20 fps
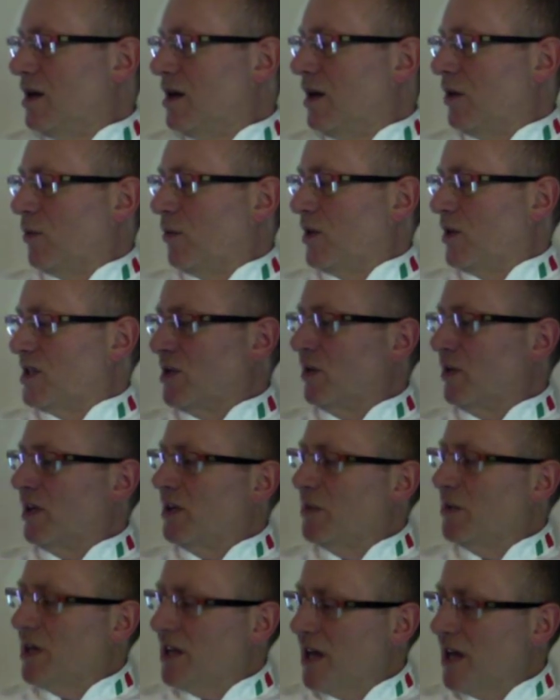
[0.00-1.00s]
Questa è una De
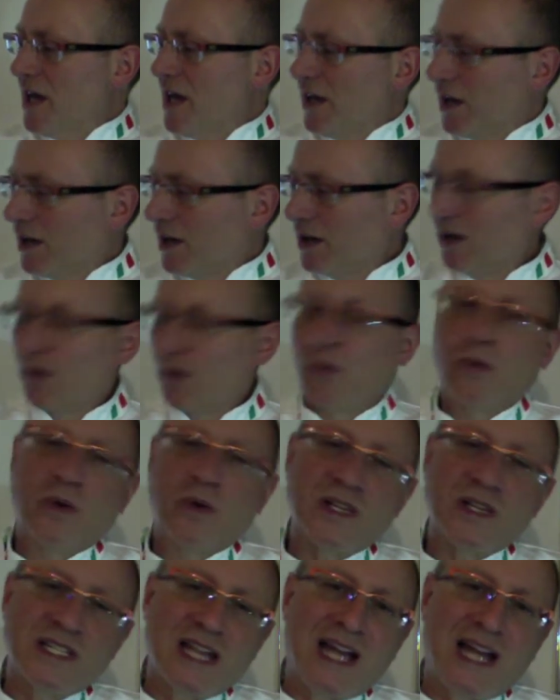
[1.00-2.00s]
Meyer,
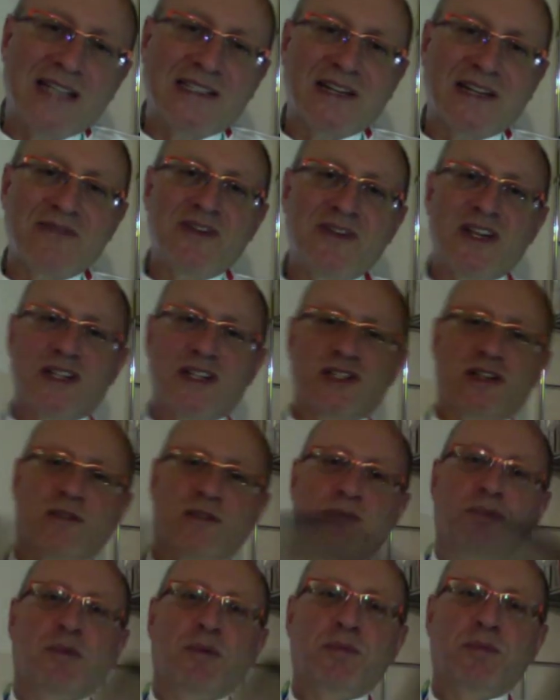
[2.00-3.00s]
quest'altra invece
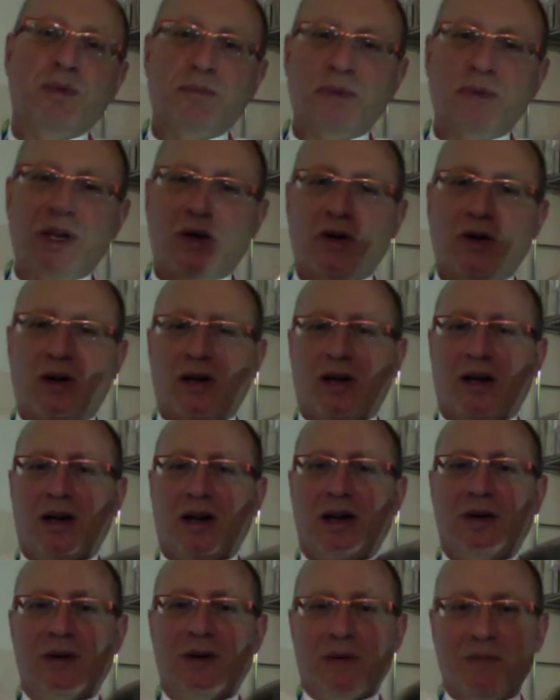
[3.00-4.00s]
un po' più piccola
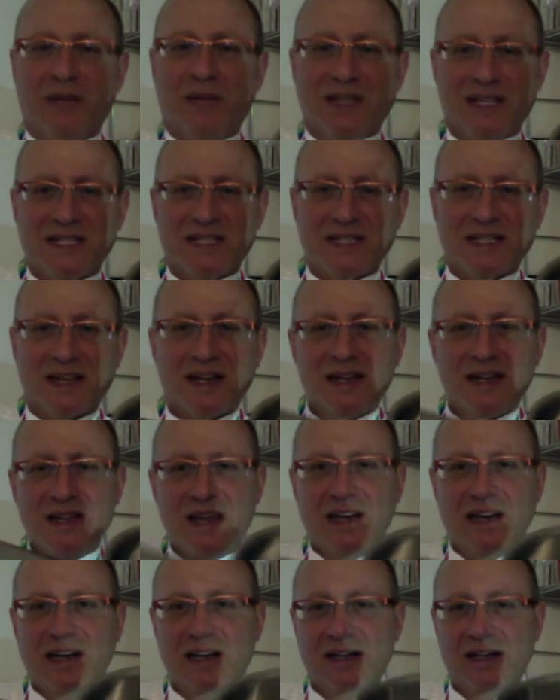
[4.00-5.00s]
è una Baldassare
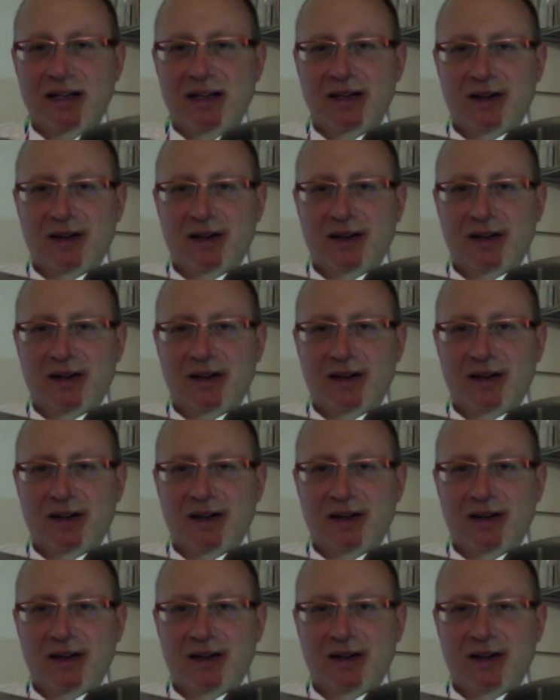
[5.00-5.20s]
Agnelli,